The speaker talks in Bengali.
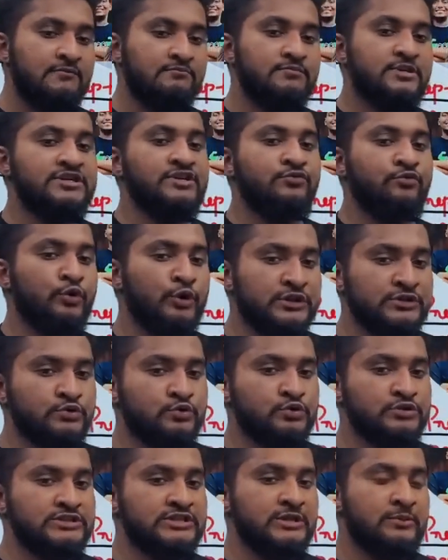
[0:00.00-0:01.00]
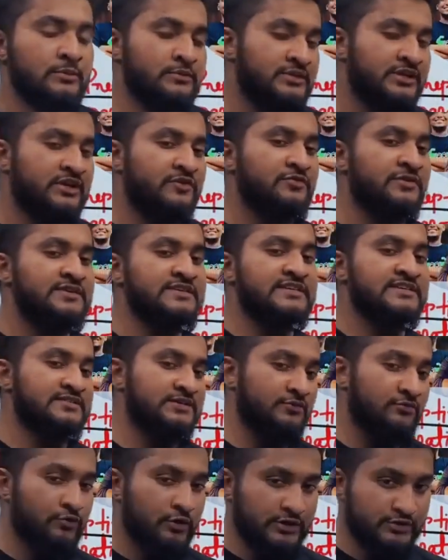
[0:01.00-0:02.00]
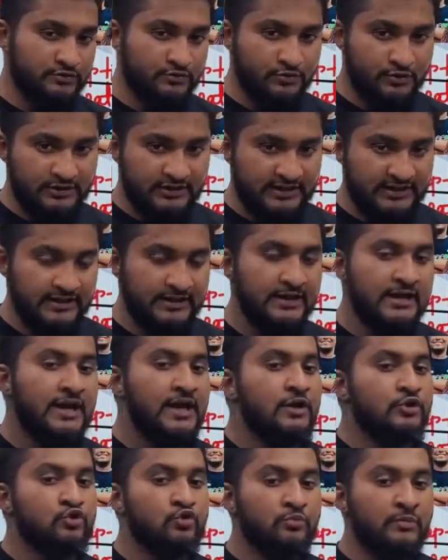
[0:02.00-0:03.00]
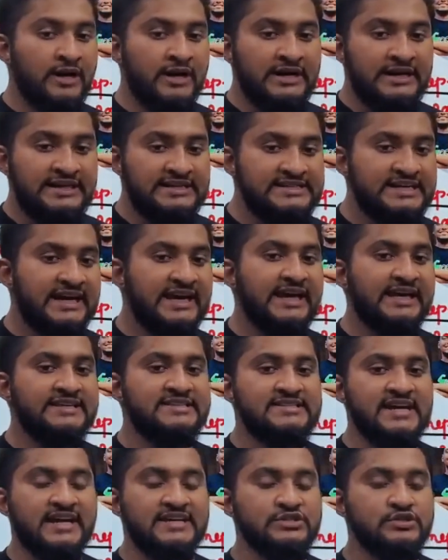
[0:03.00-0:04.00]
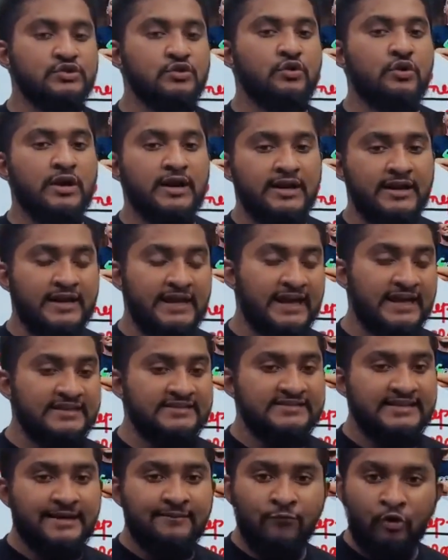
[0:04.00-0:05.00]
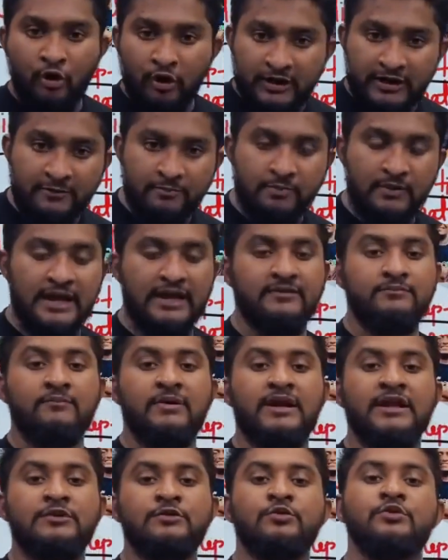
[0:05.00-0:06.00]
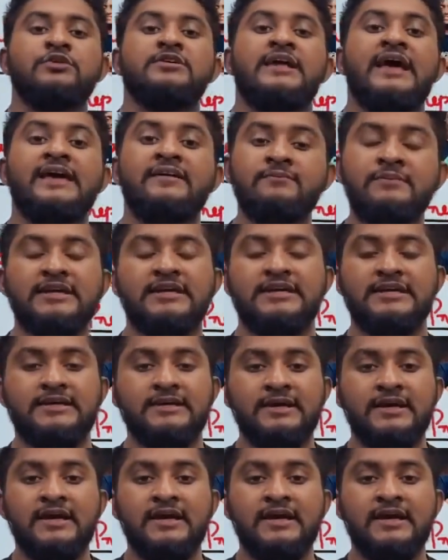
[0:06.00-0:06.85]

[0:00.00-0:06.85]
বেশি ফোকাস করছিলাম আমি দেখি ফিজিক্সটা ফোকাস করে দেখি তোমার নিজেকে জাজ করার এক্সাম হলের প্ল্যান বানানোর টাইমই কি